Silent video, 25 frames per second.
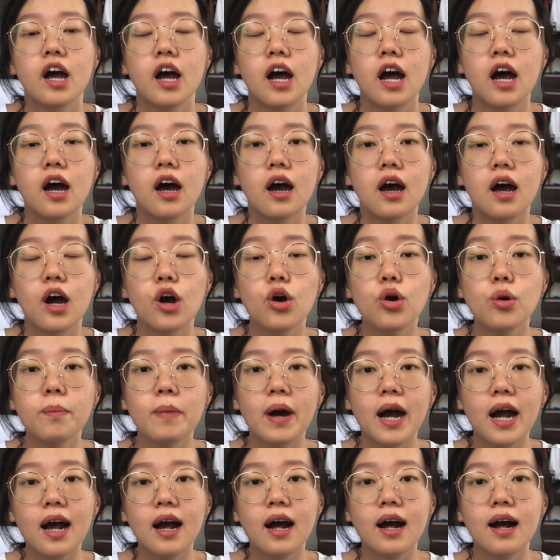Uh, aku
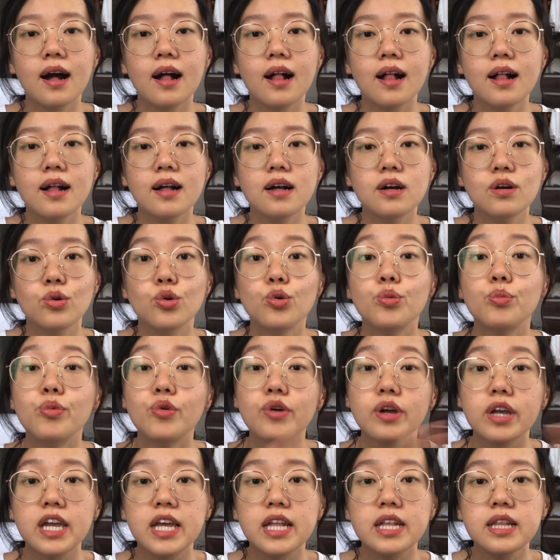bakal
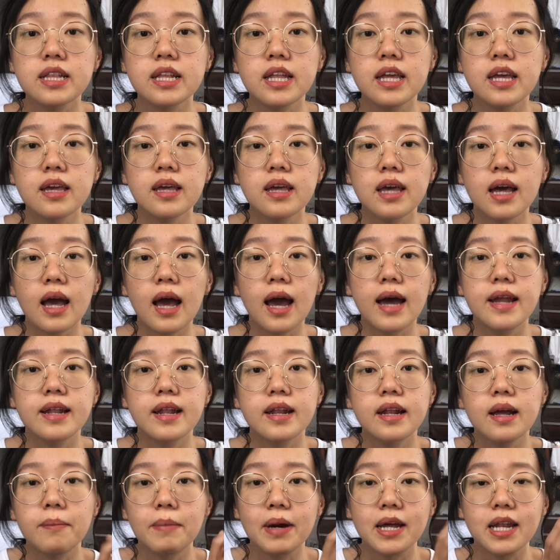hubungin nih
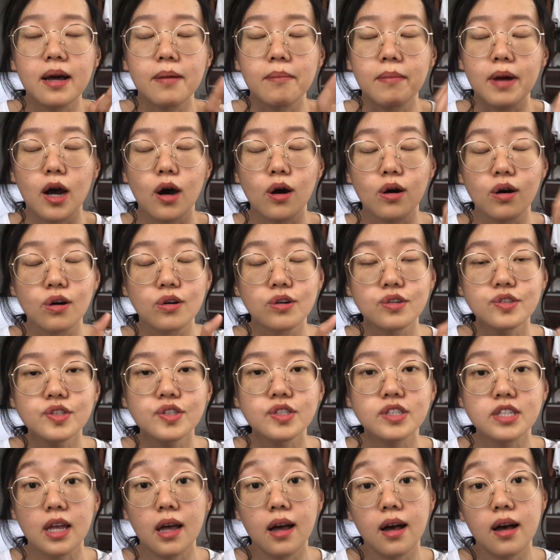ada nama-nama
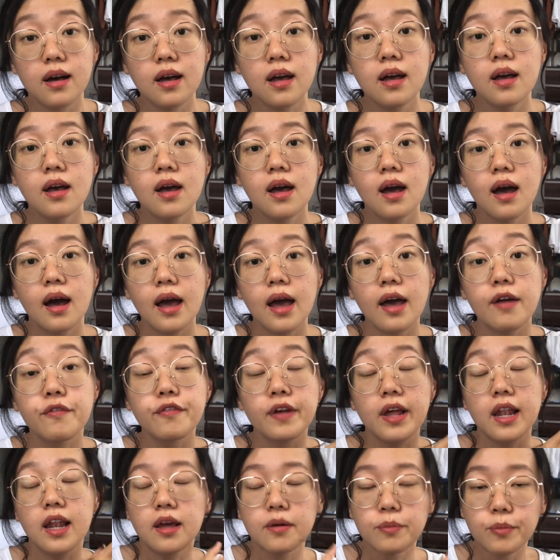host yang
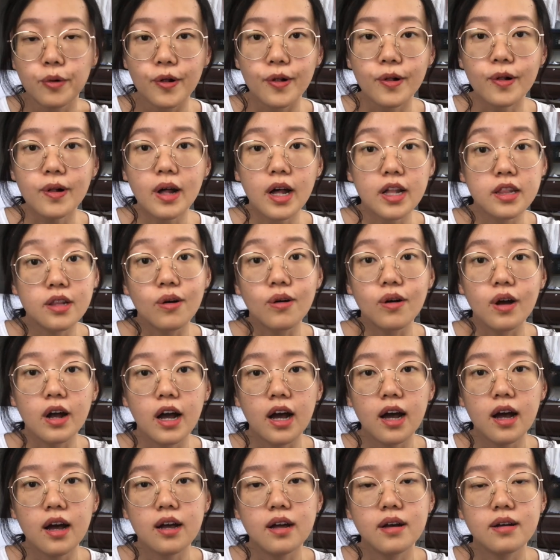available atau
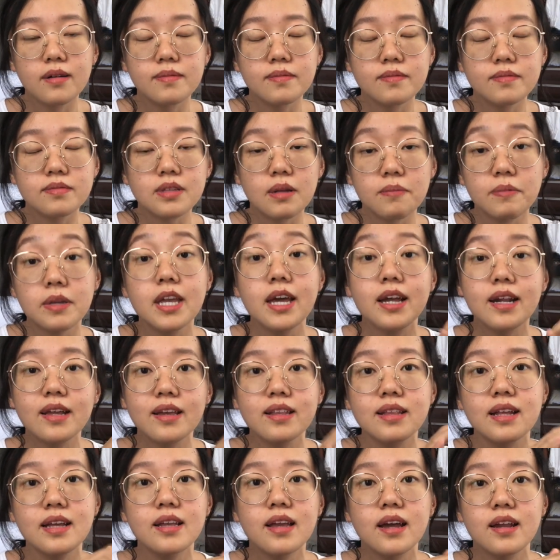enggak. Tapi nyari
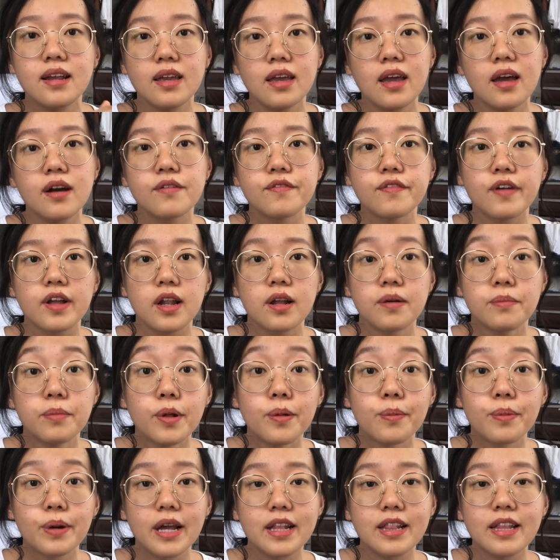kita nyarinya
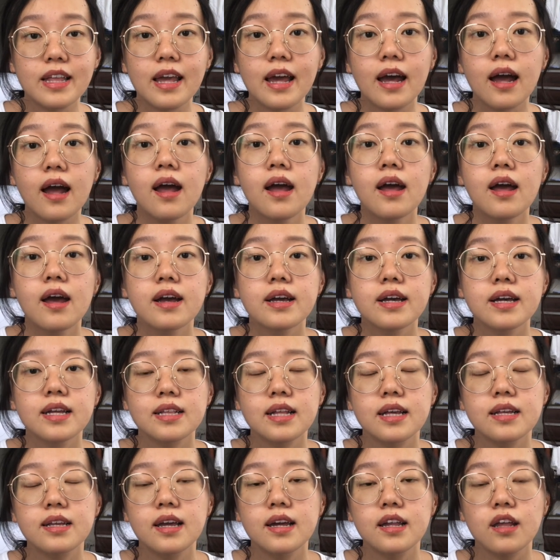available berarti ya.
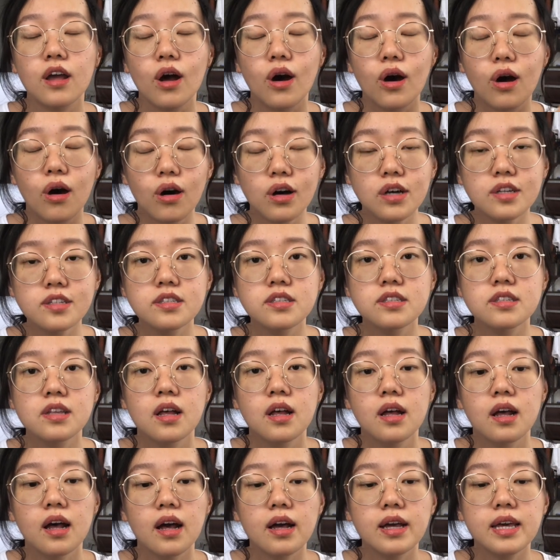Kita nyari host,
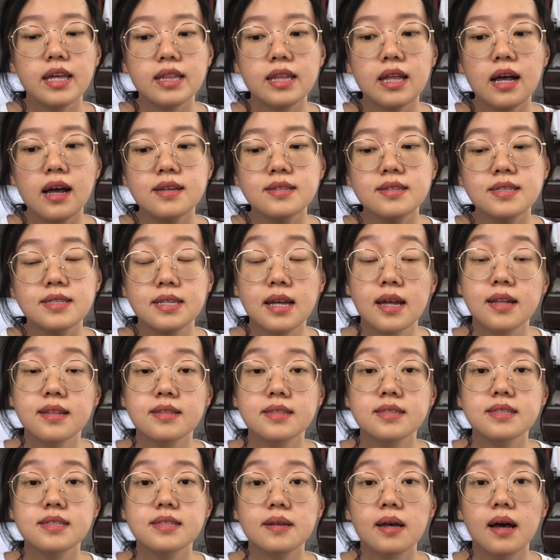kita
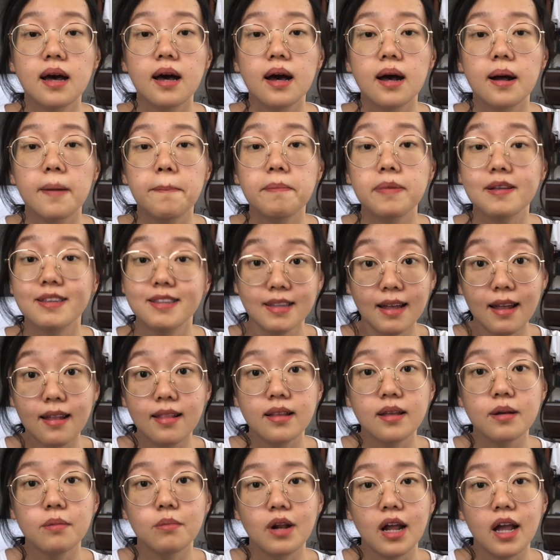send uh, pesan
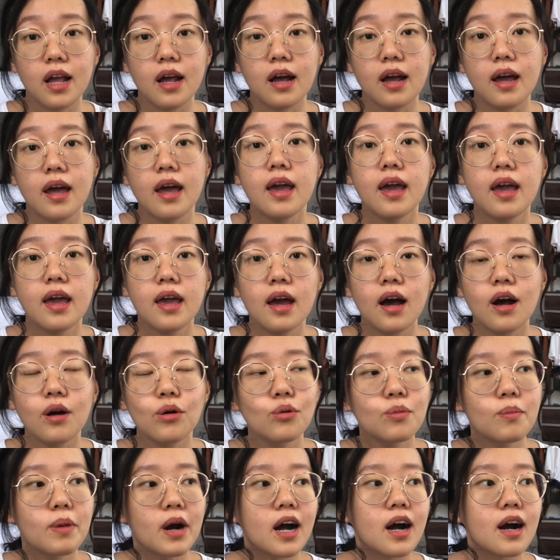ke mereka, "Hey,
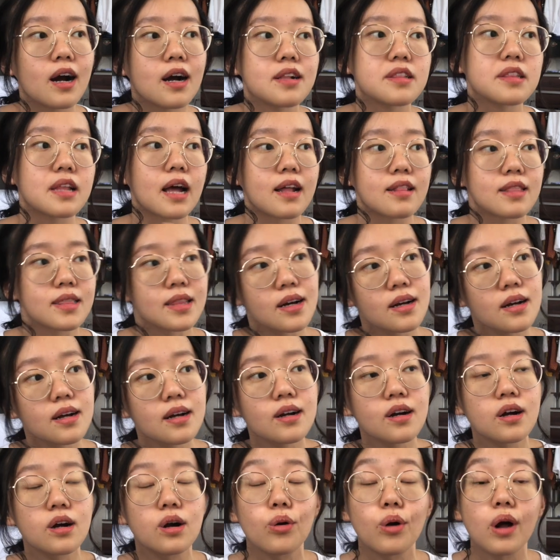aku bakal datang
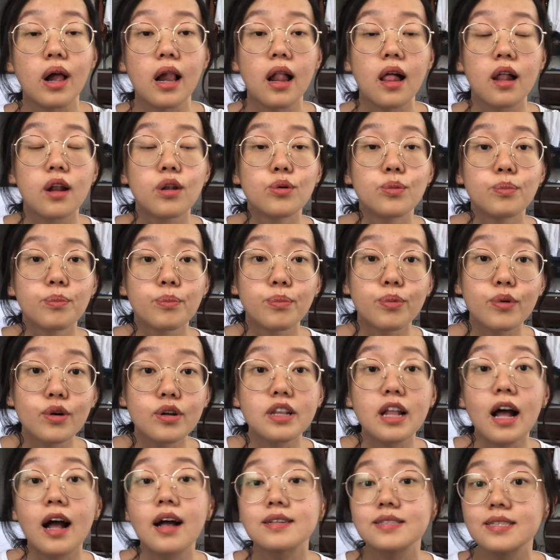ke Kuala
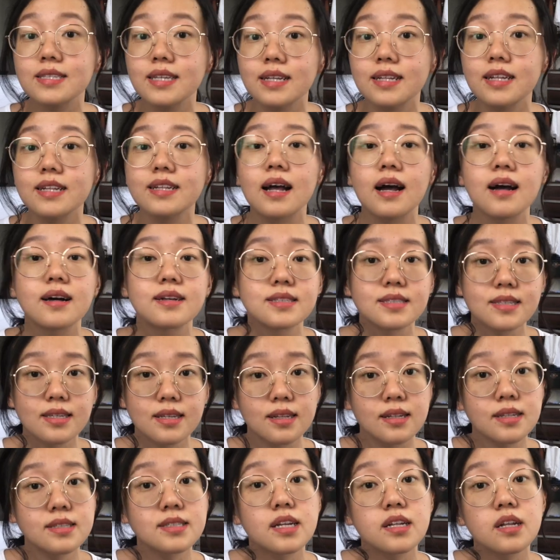Lumpur tanggal segini, tanggal
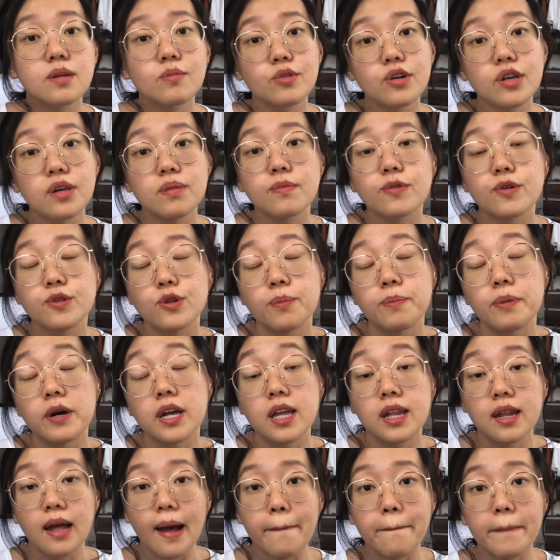segini. Jadi mungkin butuh
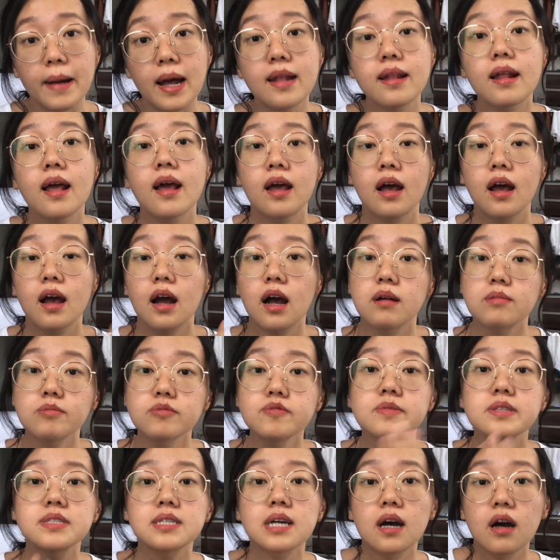penginapan. Kamu
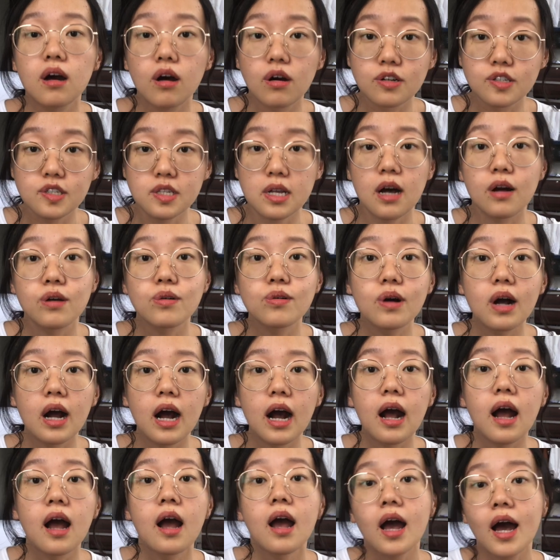bisa nge-host aku
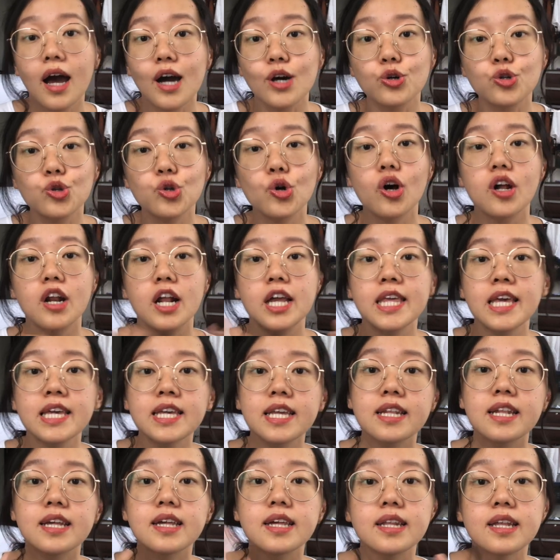enggak? Aku tuh orangnya
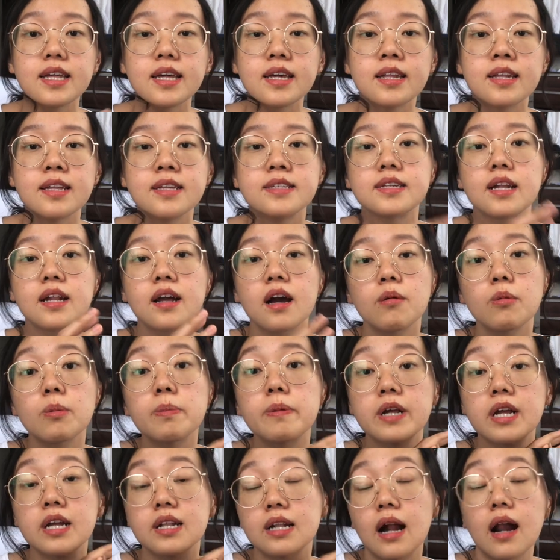gini gini gini. Jadi kamu
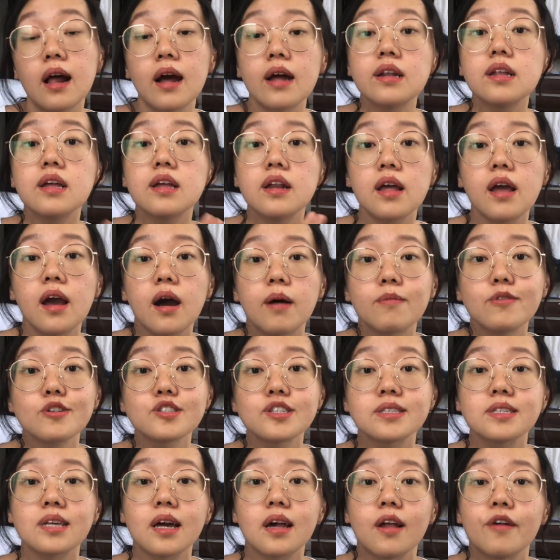perkenalkan diri kamu
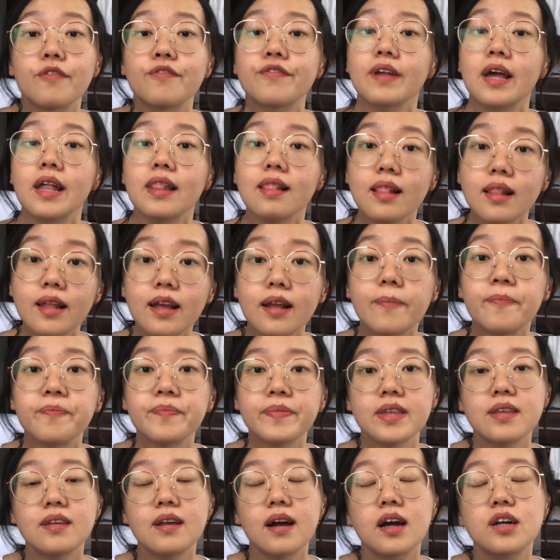secara friendly.
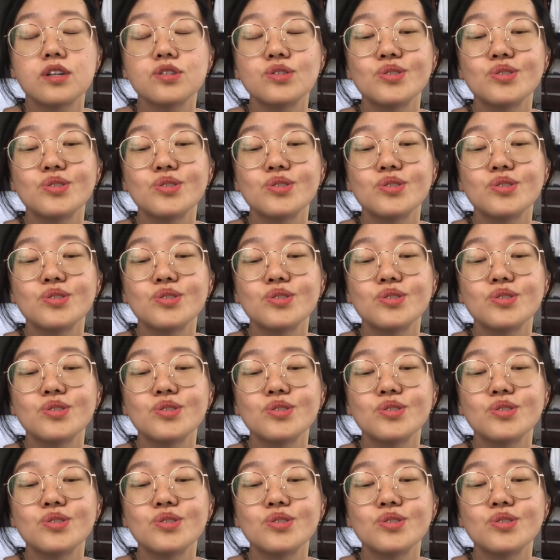Jangan